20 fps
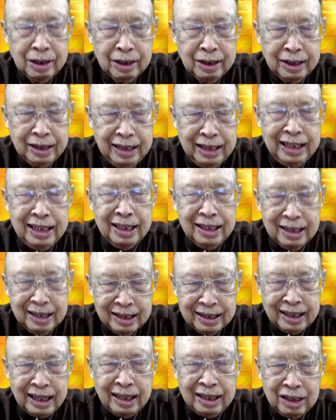นิ
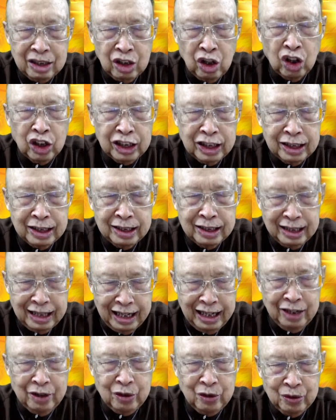รันดรแล้
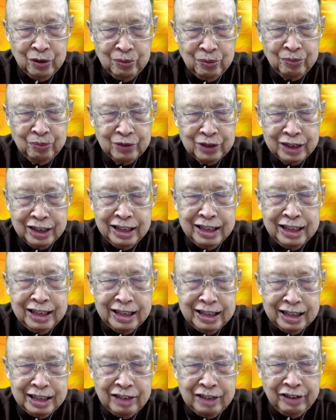ว คือ
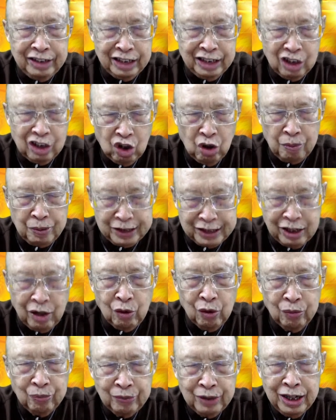ชีวิตของพระเจ้า
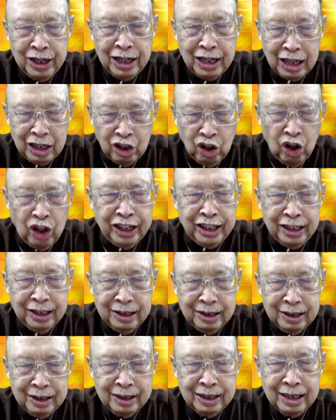ขน้อย
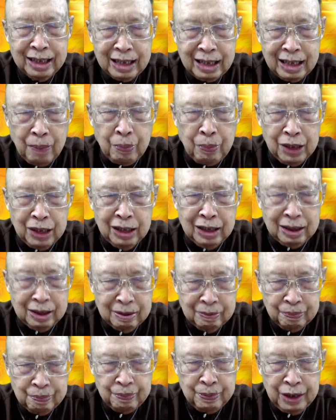ได้กลับเกิด
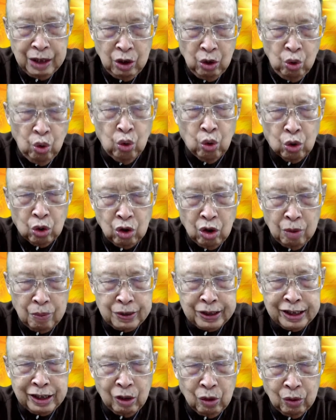เป็นลูกของพ
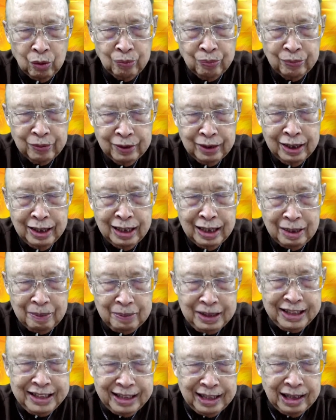ระเจ้า และมี
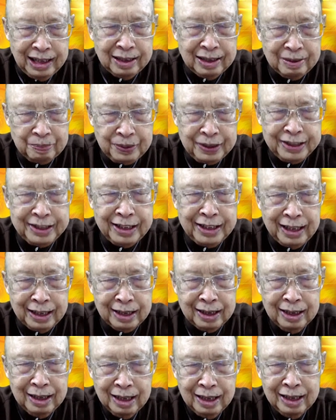สิทธิพิเศษ
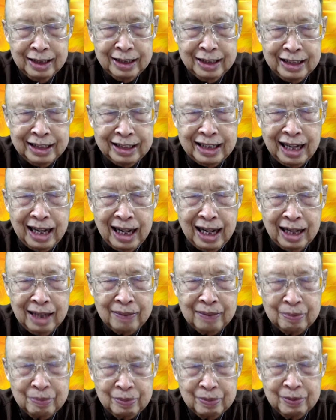ที่จะ
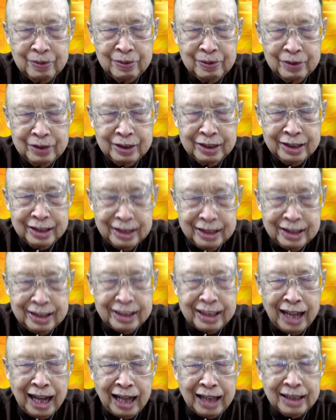สื่อ
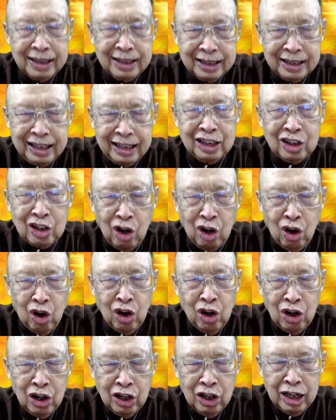สารติดต่อ
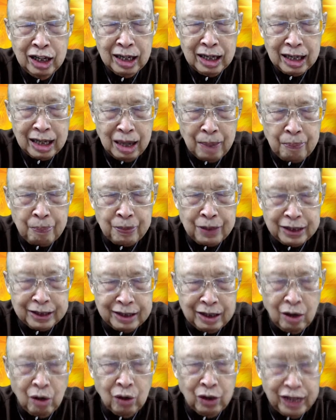กับพระ
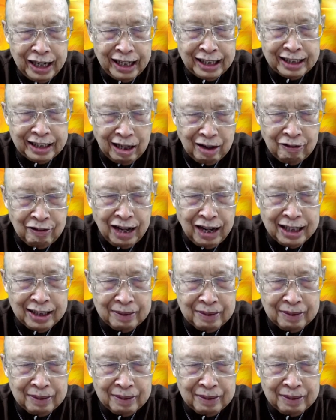เจ้าแห่งจักรวาล